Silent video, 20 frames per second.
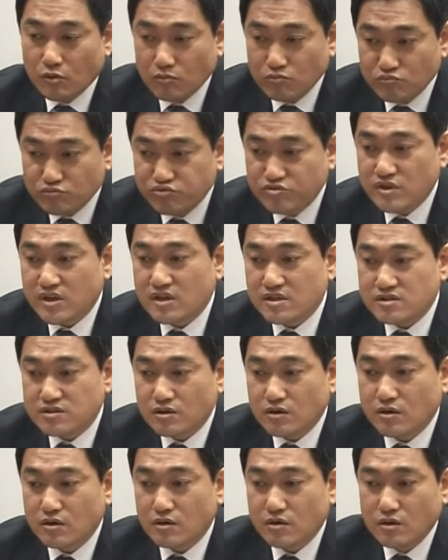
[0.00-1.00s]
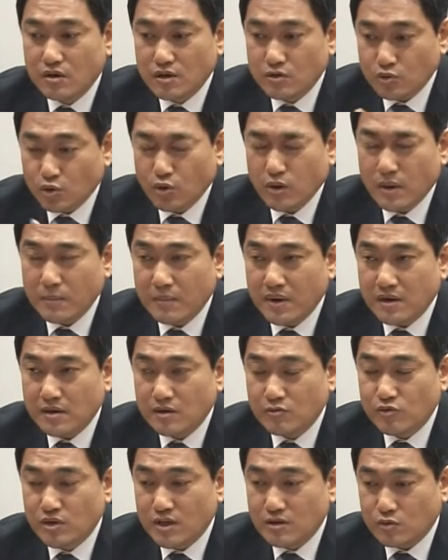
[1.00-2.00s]
무에서
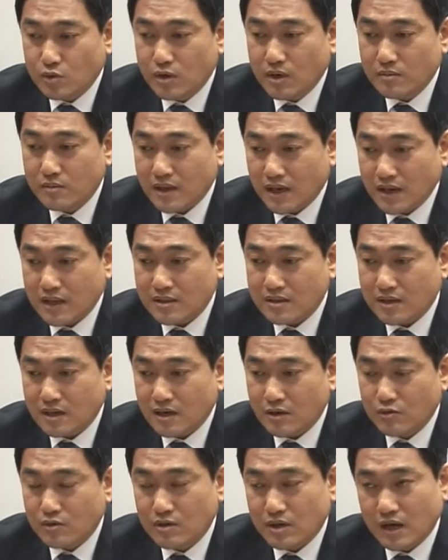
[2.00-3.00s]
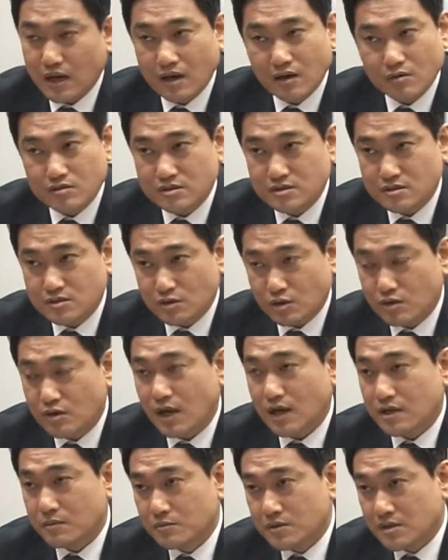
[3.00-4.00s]
통합만을 위한 통합을 하겠다라고 한 것은 전혀
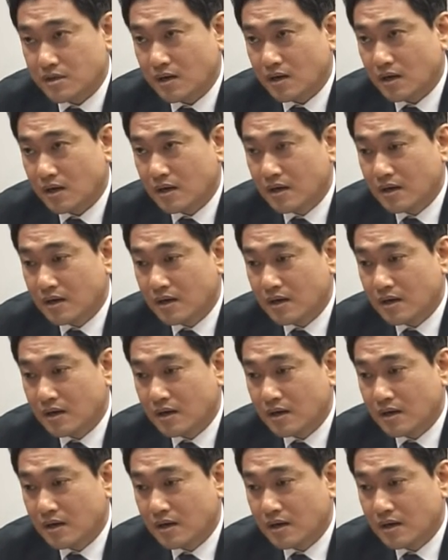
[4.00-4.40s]
아닙니다.